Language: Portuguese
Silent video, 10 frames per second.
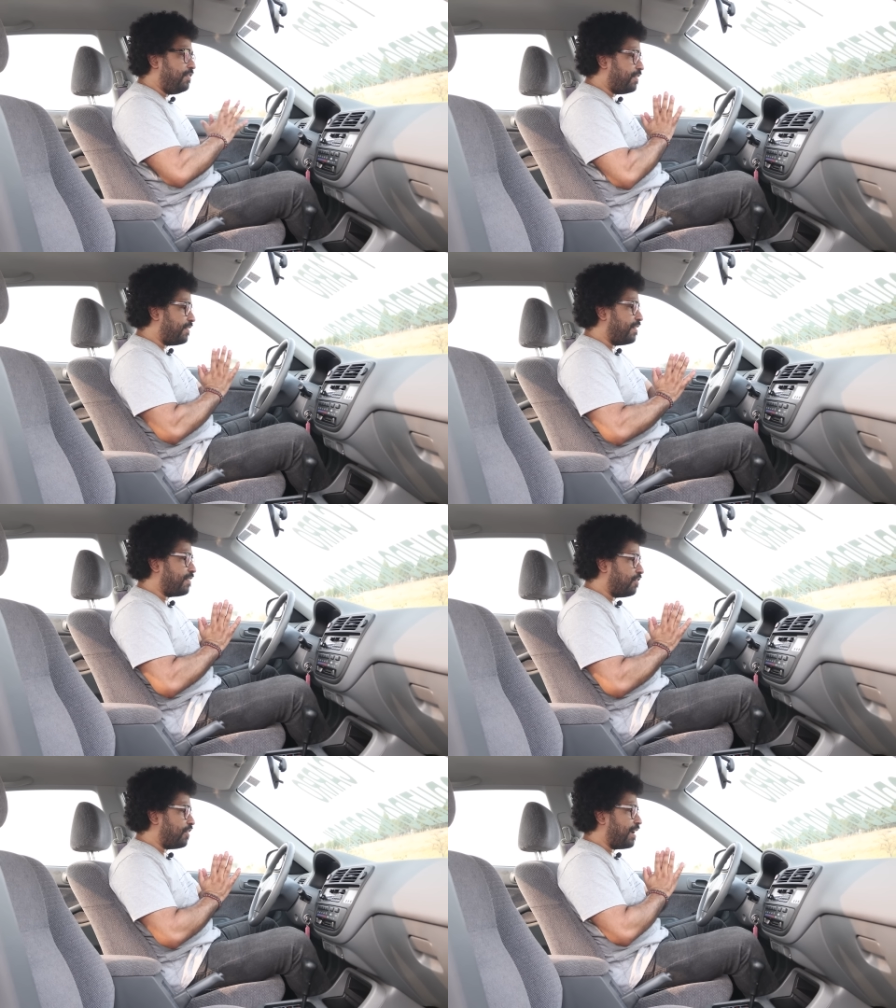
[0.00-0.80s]
de
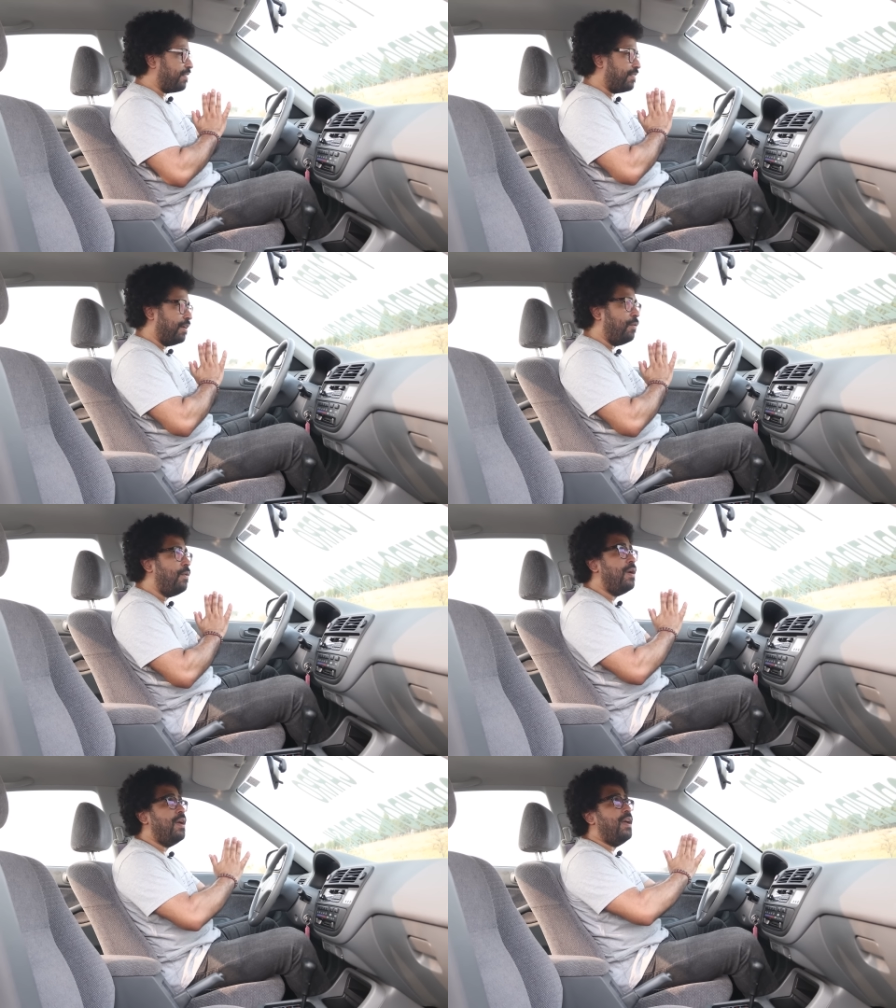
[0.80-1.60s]
sexta
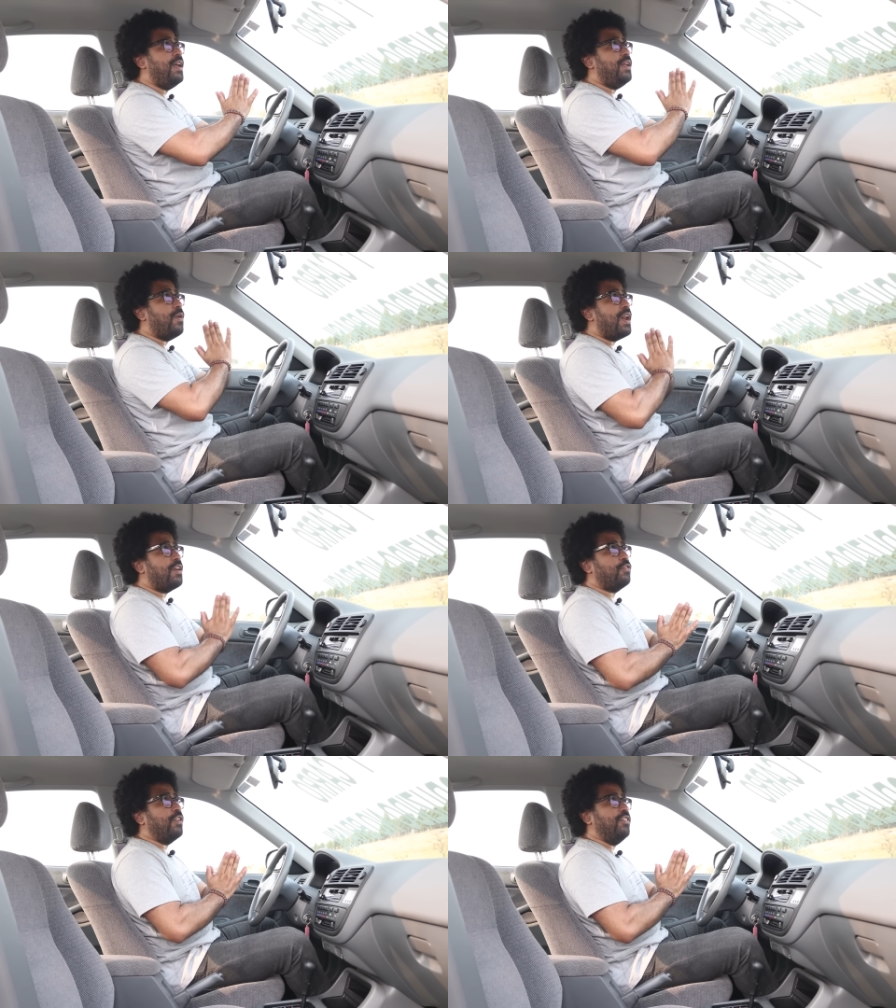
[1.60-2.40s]
geração e
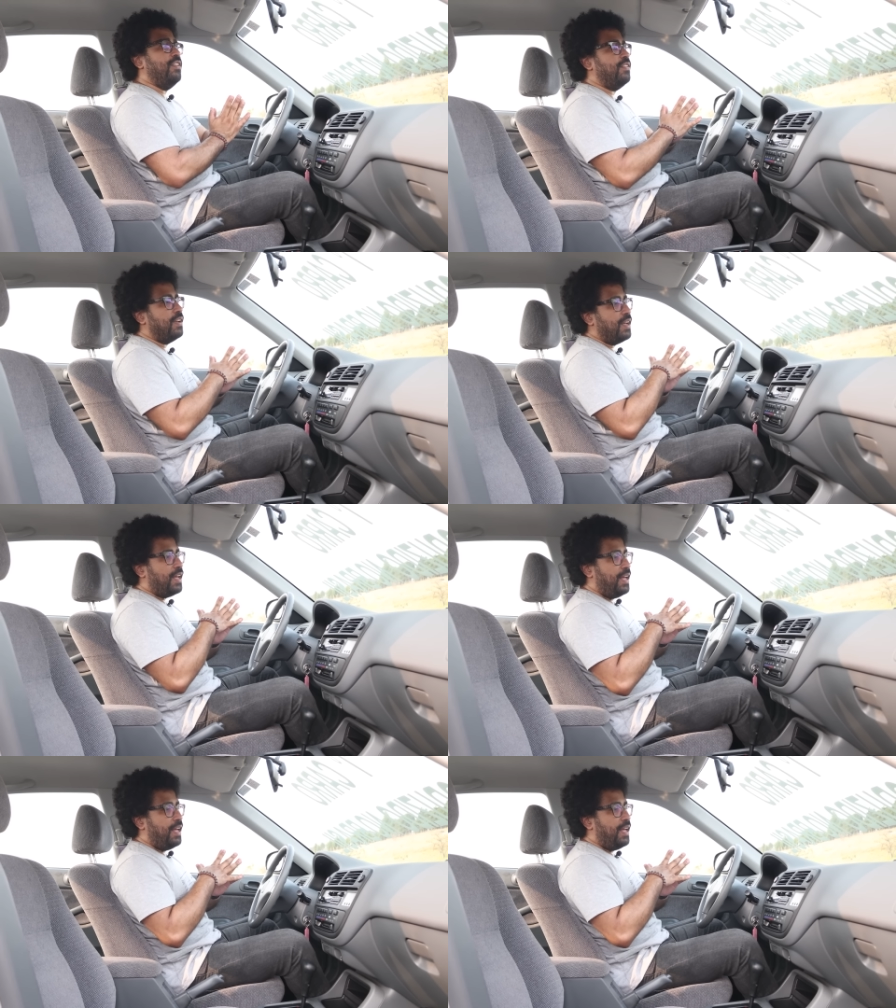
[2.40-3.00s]
olha só, gente,